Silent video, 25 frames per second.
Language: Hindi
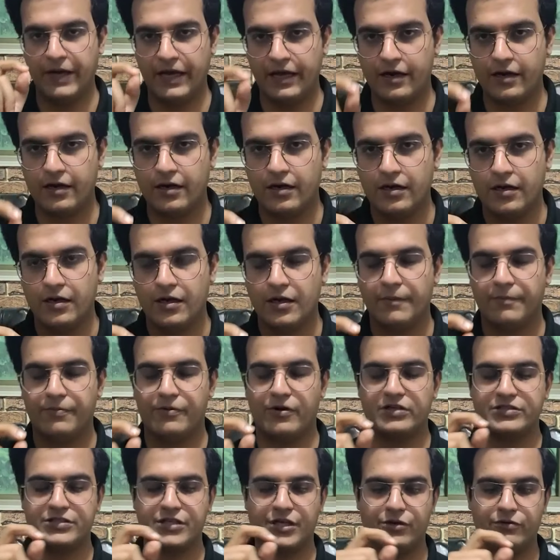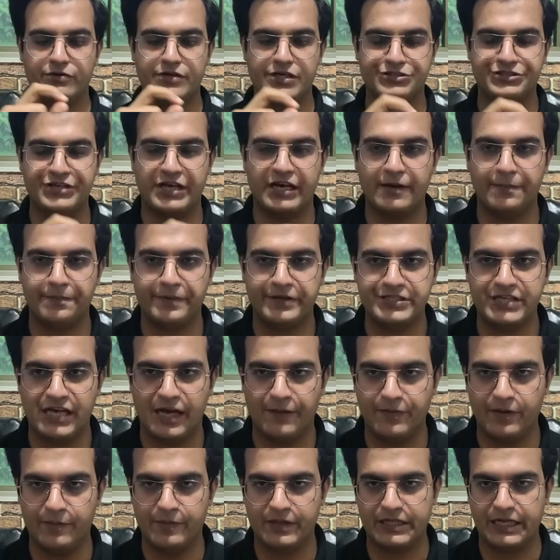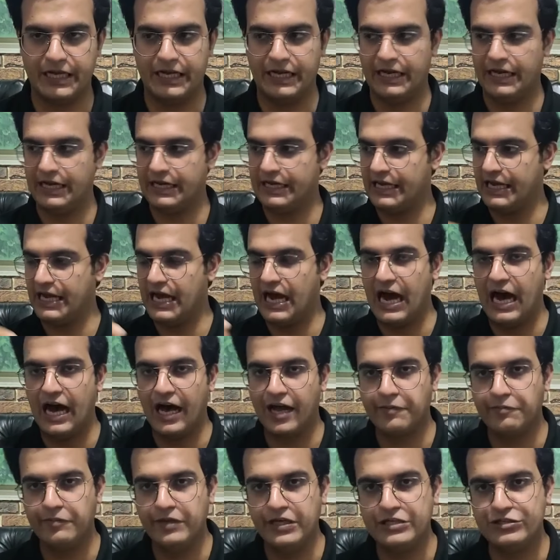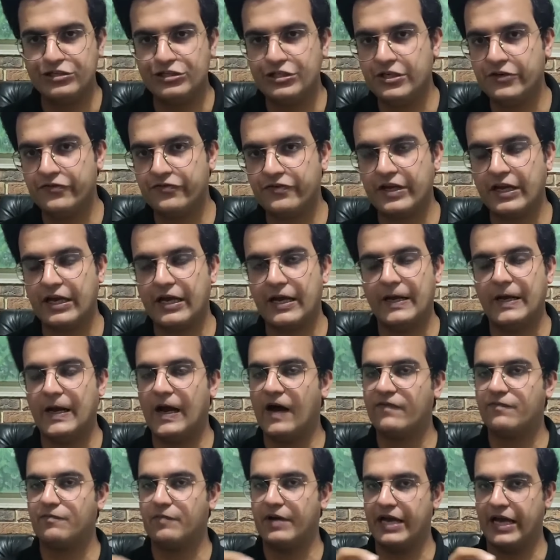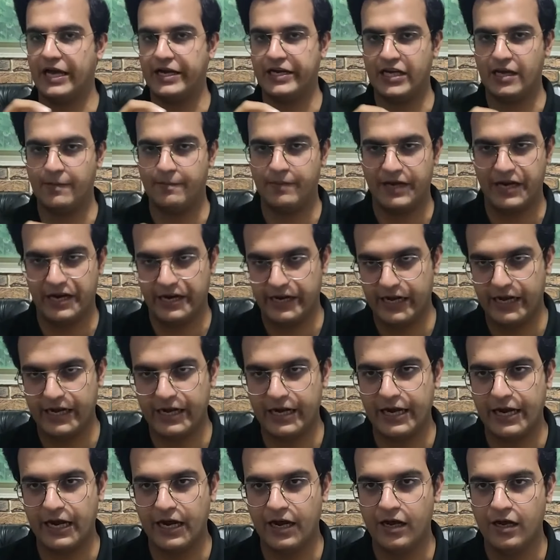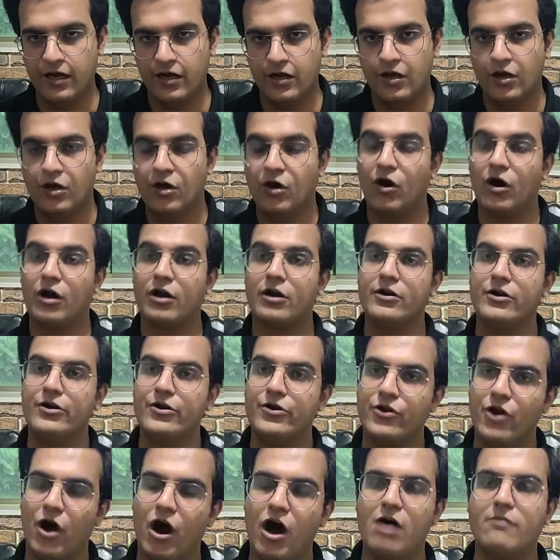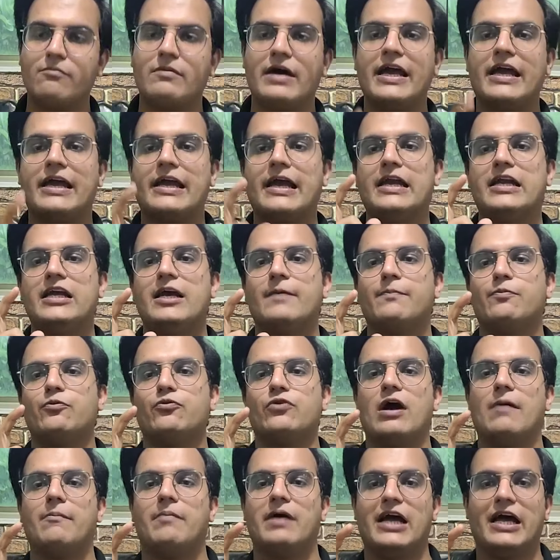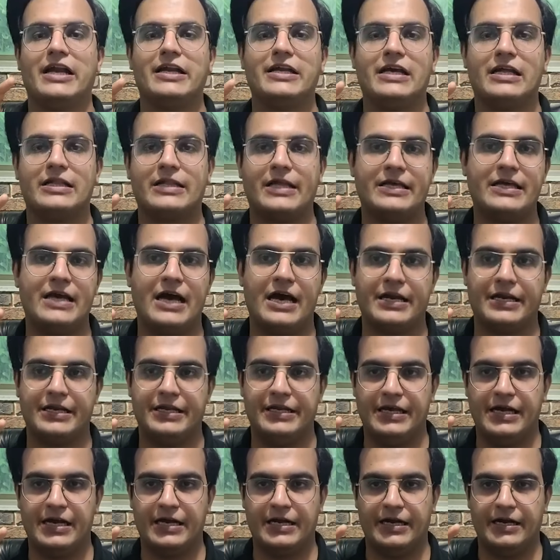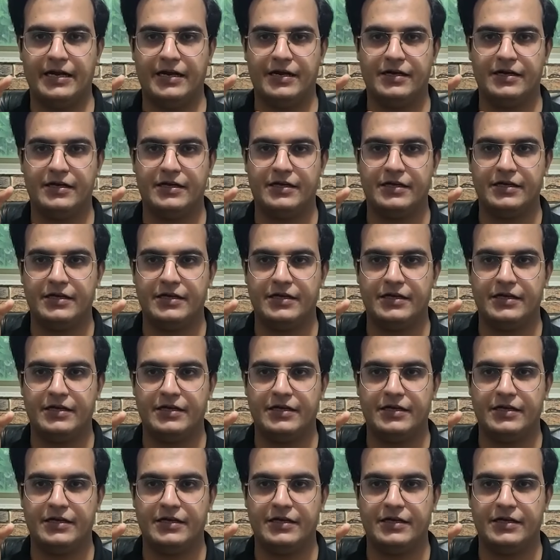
फिर प्रोसिक्यूटर जनरल पंजाब ने बताया कि आर्मी चीफ के खिलाफ बयानिया बनाया गया और 9 मई के लिए पूरा बयानिया तैयार किया गया